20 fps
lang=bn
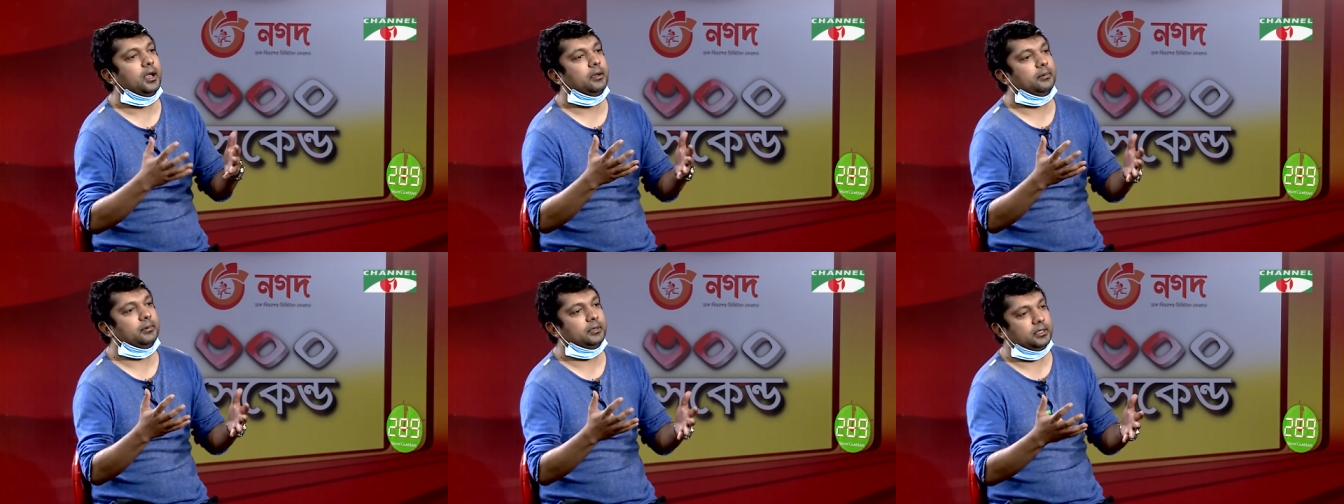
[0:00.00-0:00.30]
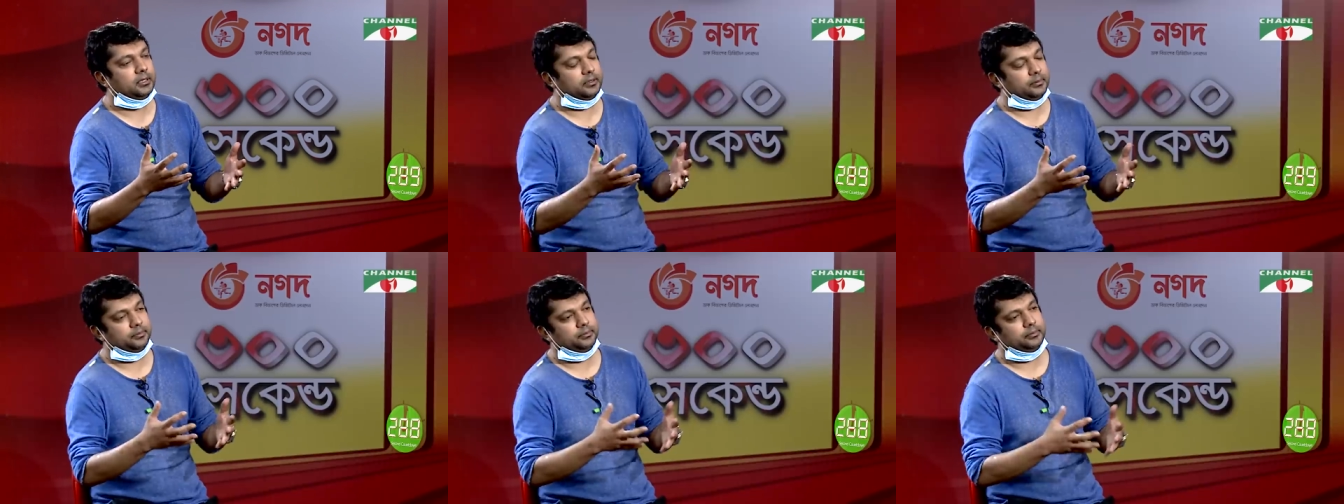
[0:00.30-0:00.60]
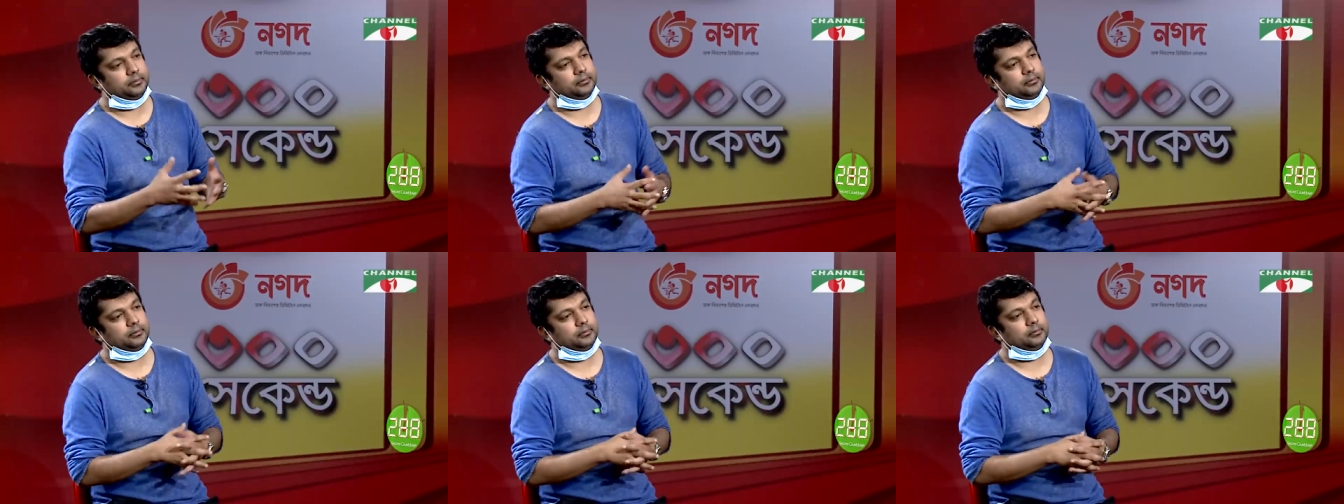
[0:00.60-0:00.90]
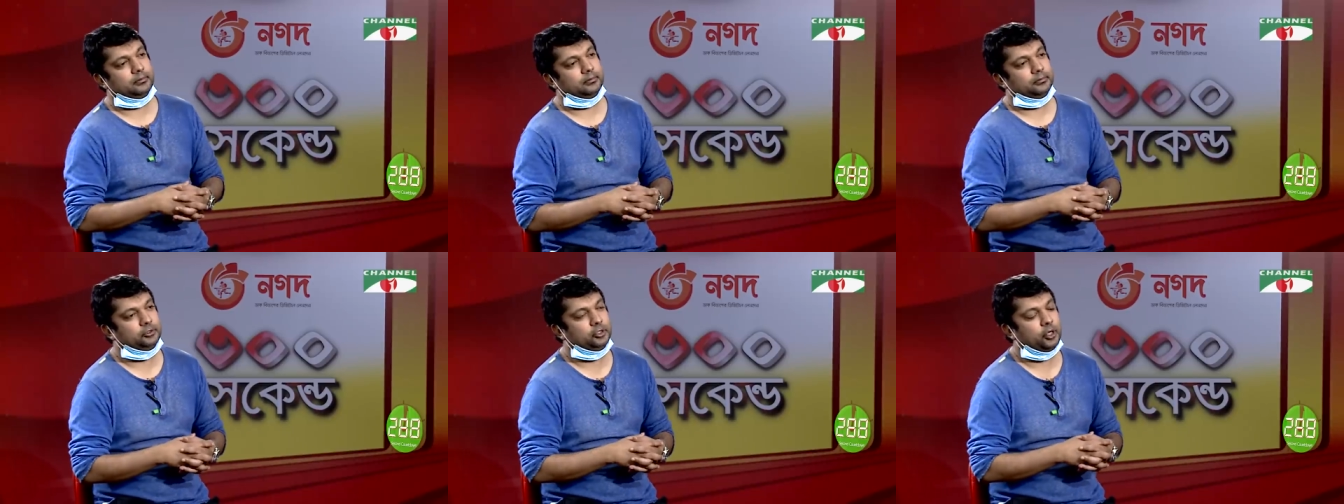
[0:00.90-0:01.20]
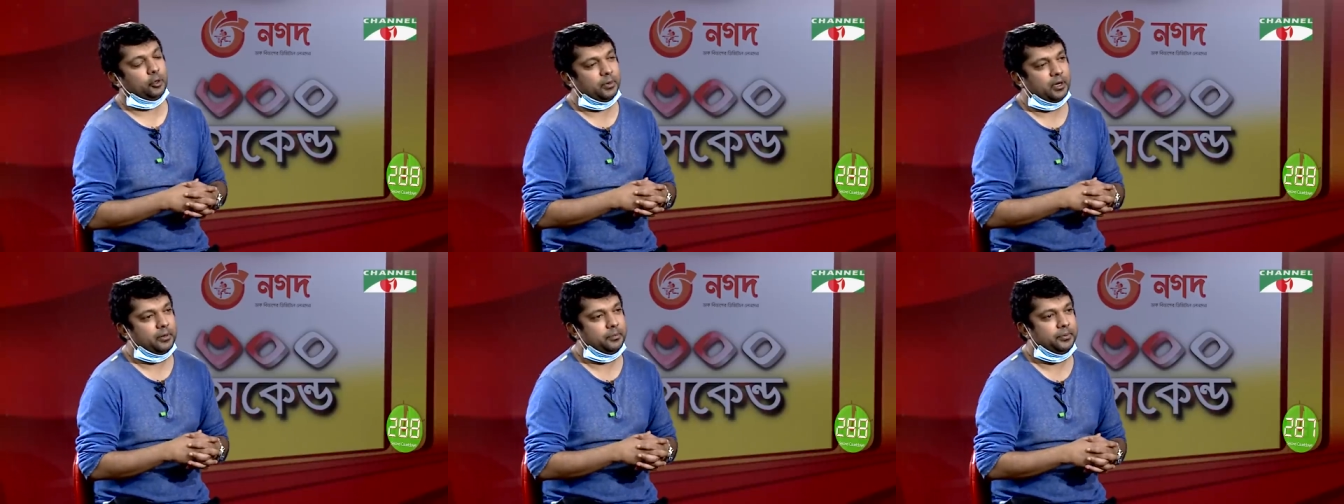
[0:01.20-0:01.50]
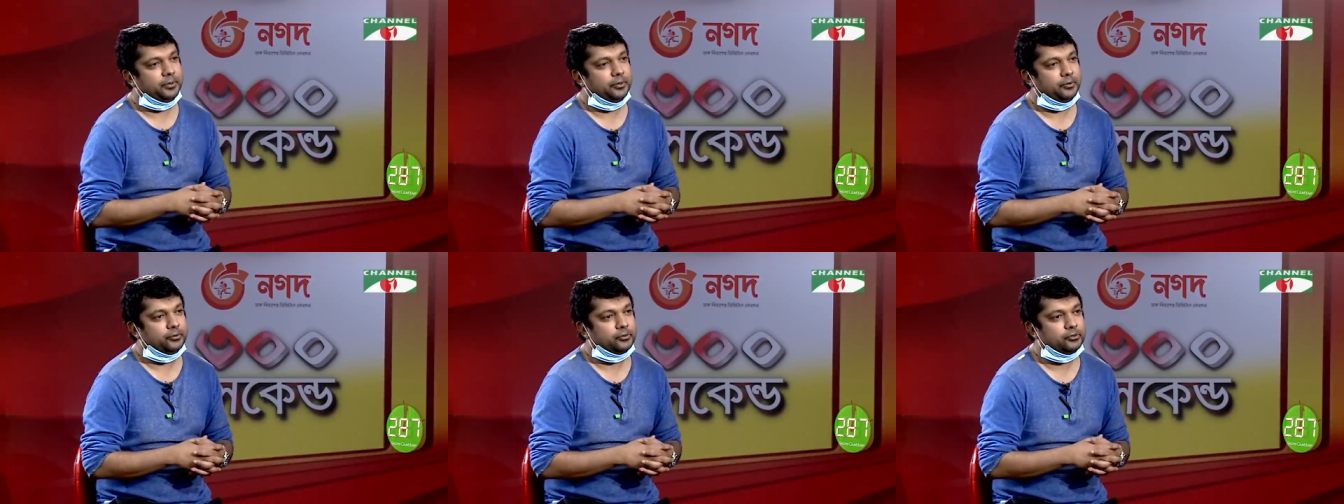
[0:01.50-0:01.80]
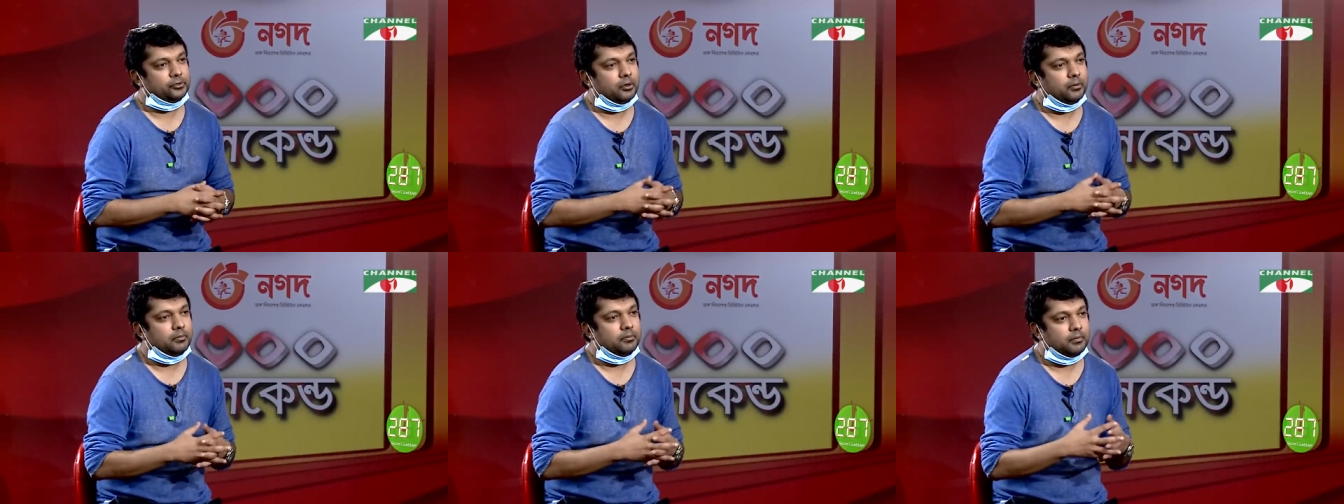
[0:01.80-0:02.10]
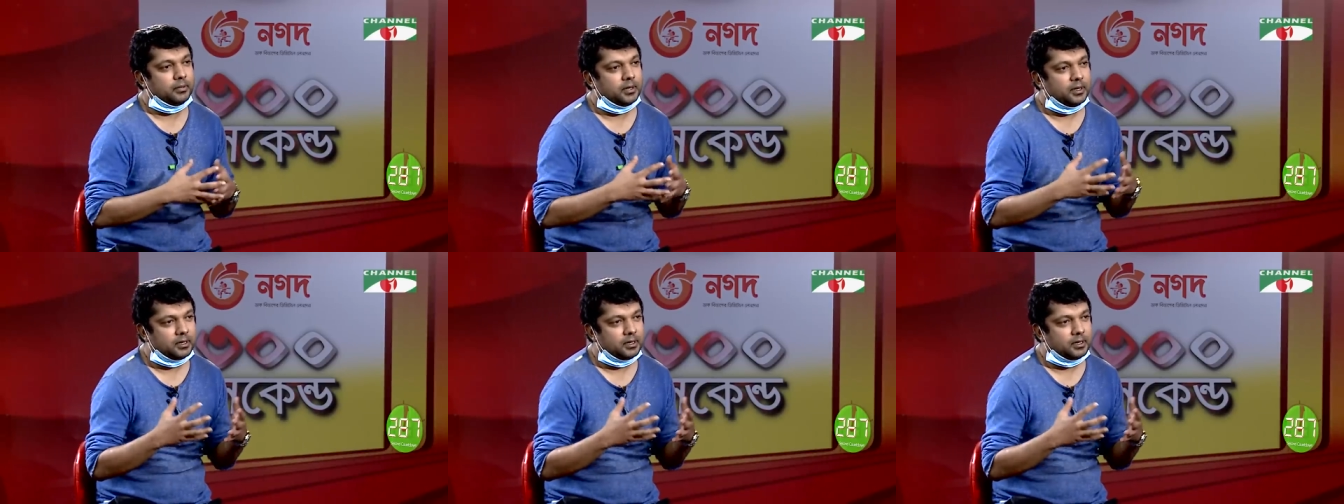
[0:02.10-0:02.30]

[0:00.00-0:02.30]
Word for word: আমাদের সবার প্রিয় শম্পা